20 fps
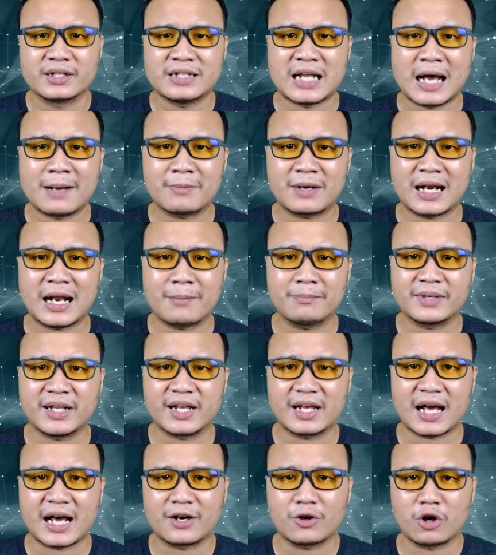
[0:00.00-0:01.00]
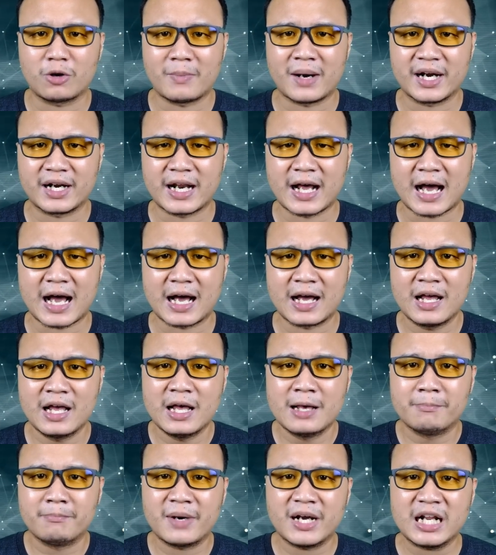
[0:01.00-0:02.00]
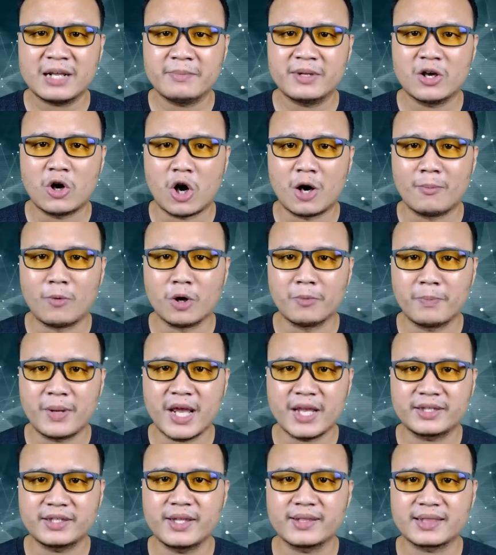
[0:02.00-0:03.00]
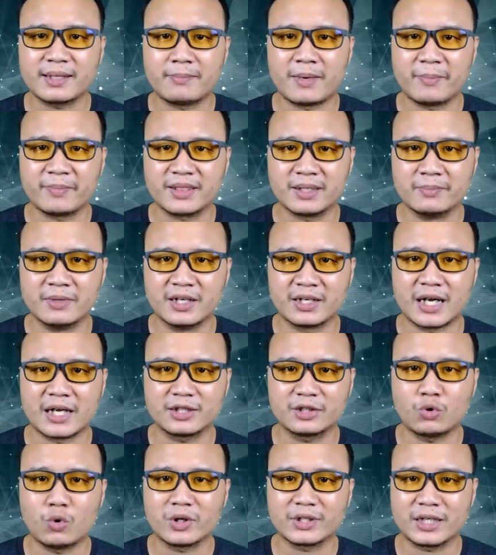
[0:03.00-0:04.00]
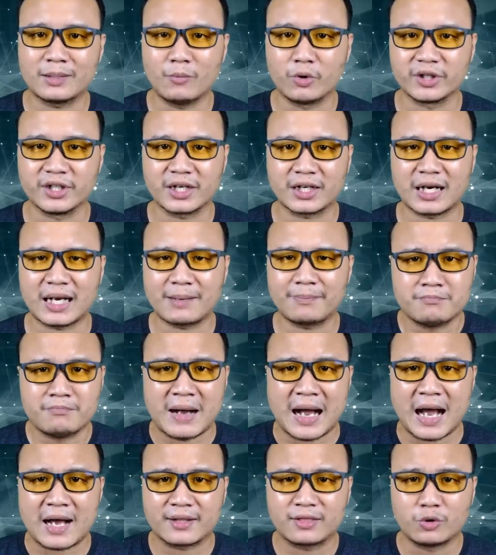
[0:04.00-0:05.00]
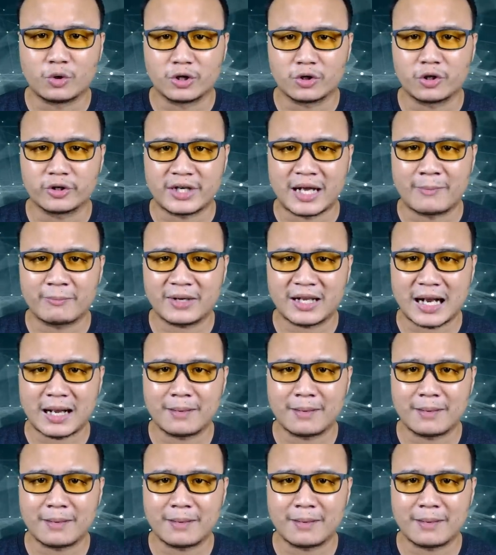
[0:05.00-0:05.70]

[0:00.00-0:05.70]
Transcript: น้ำคร่ำในครรภ์ของมารดาไม่ได้มีฮอร์โมนเพศที่สม่ำเสมอกันทั่วทั้งหมดนะครับบางส่วนของน้ำค